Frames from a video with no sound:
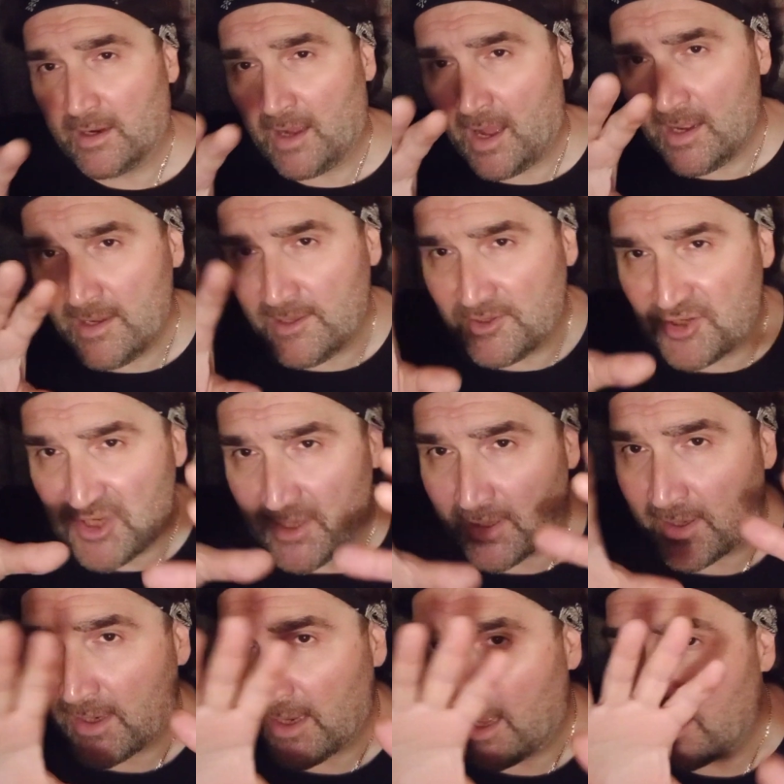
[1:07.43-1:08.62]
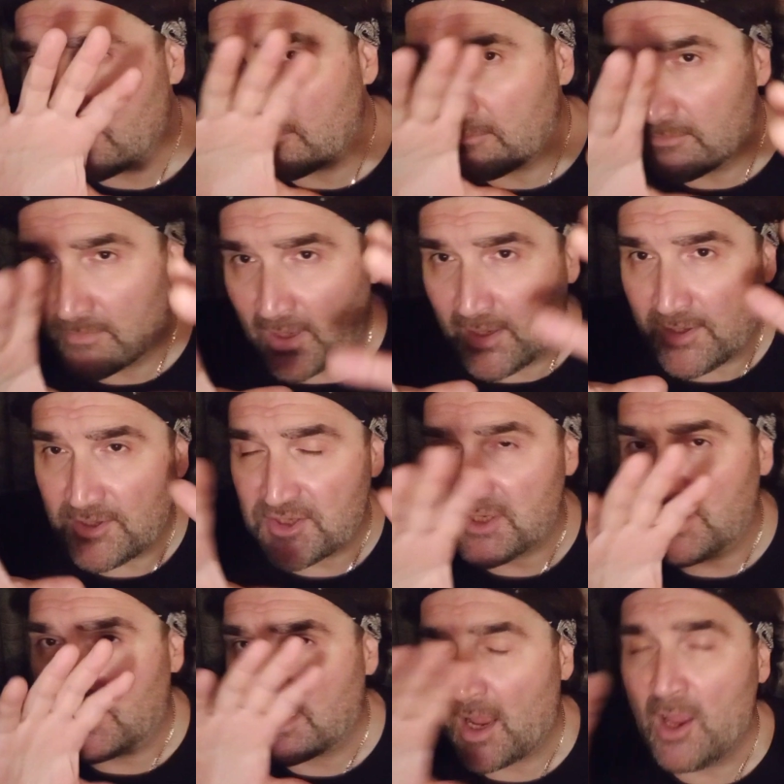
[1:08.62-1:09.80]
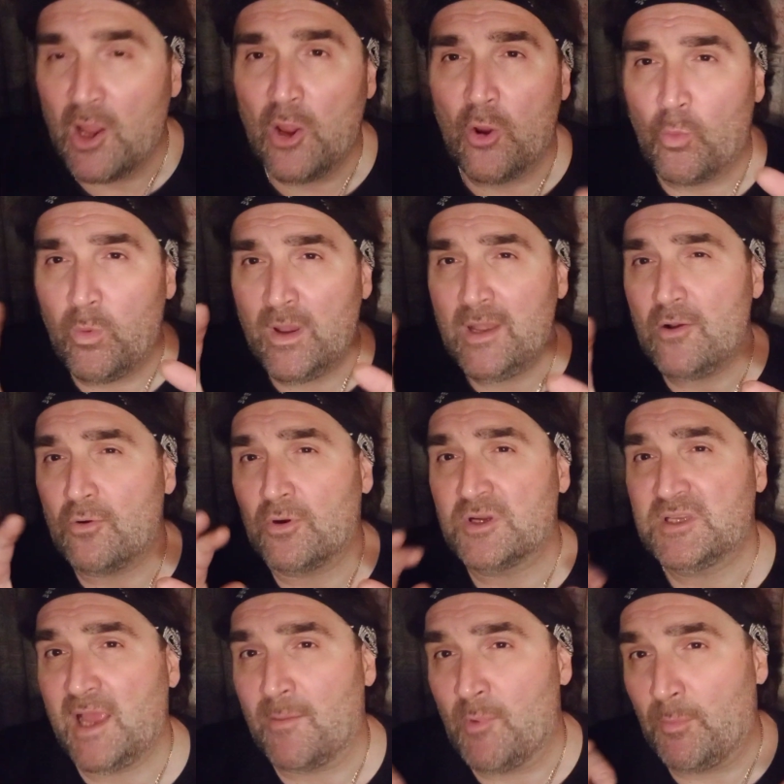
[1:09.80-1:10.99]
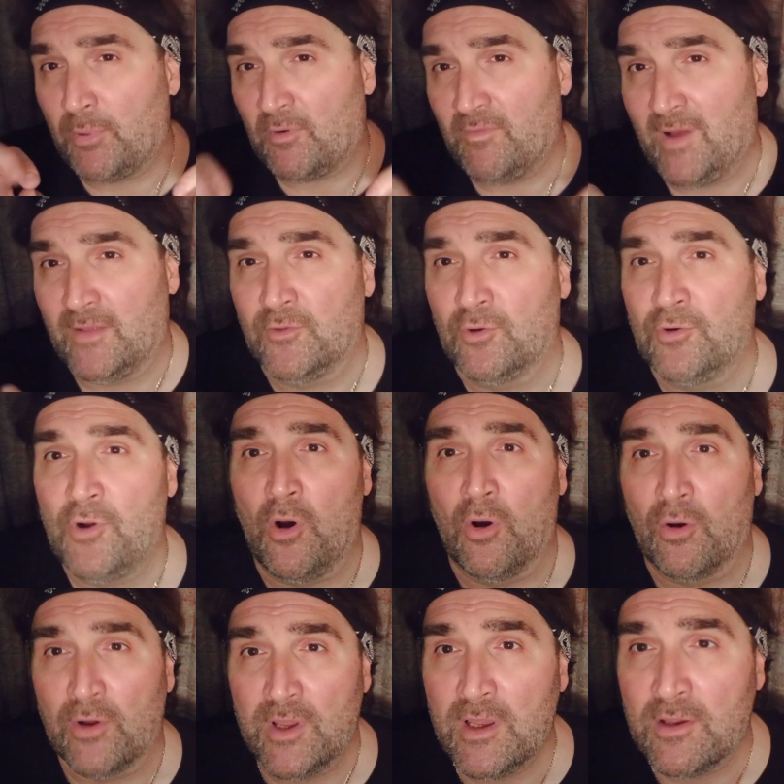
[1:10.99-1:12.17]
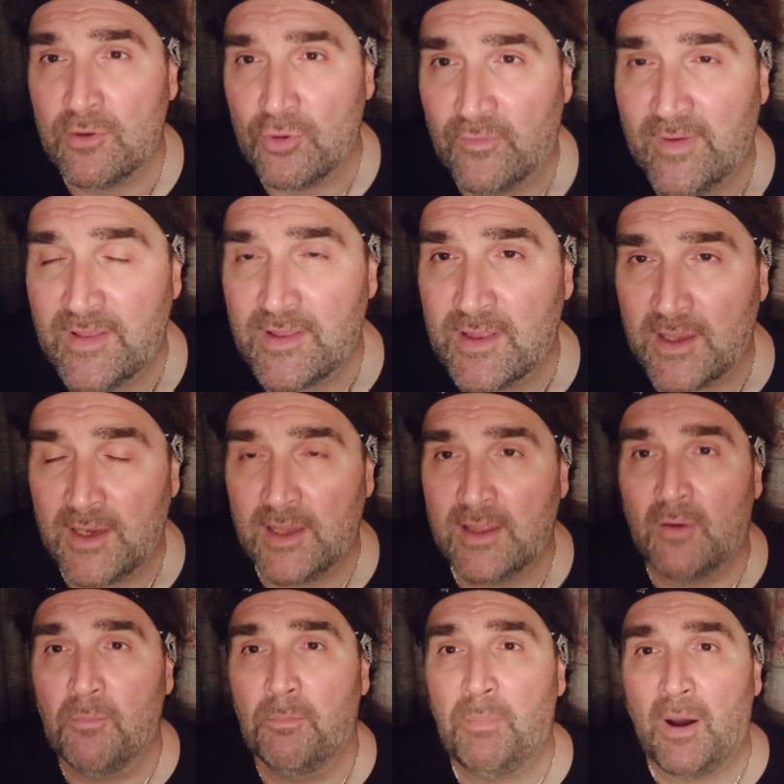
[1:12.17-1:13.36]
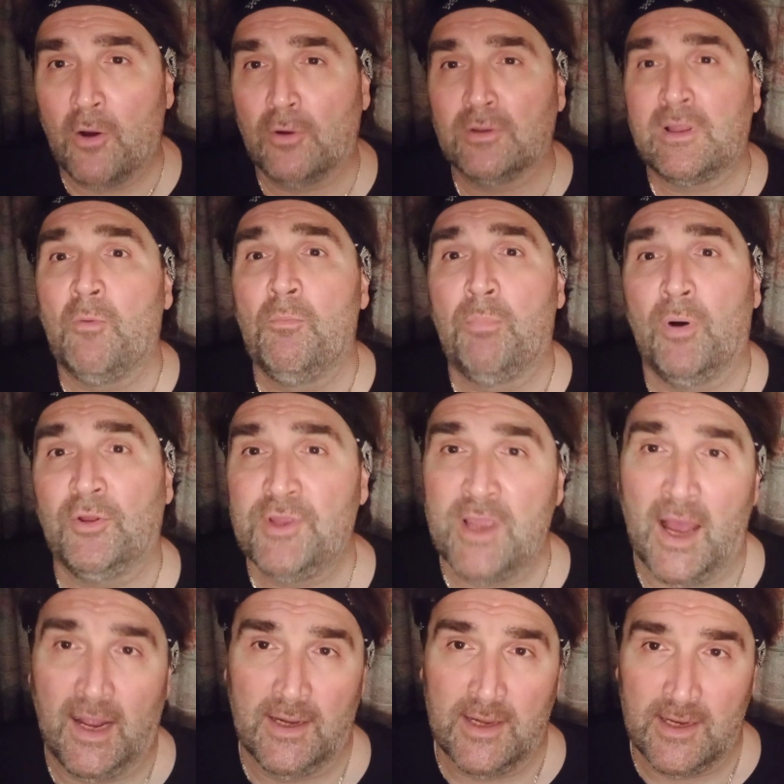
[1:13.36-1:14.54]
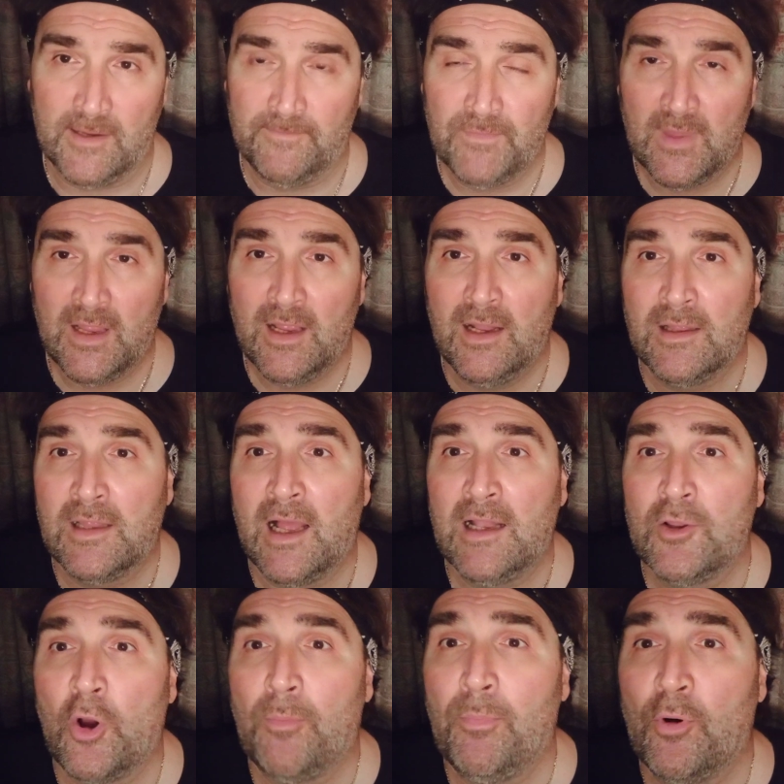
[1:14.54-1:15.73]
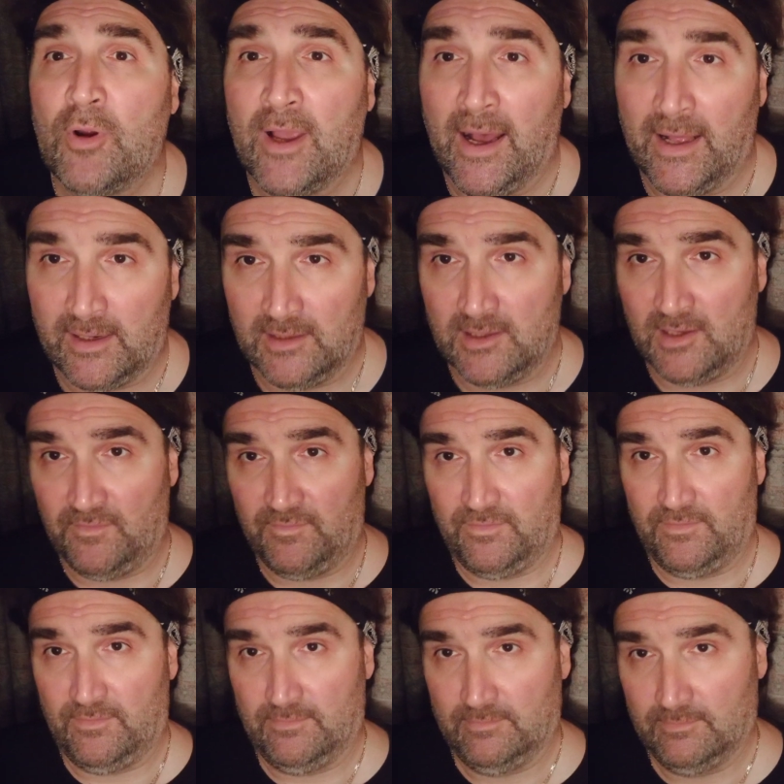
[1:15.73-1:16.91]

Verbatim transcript: all'incirca, all'incirca quello che stiamo provando noi, Juventini, da un po', da un po di anni, dal dopo Cardiff.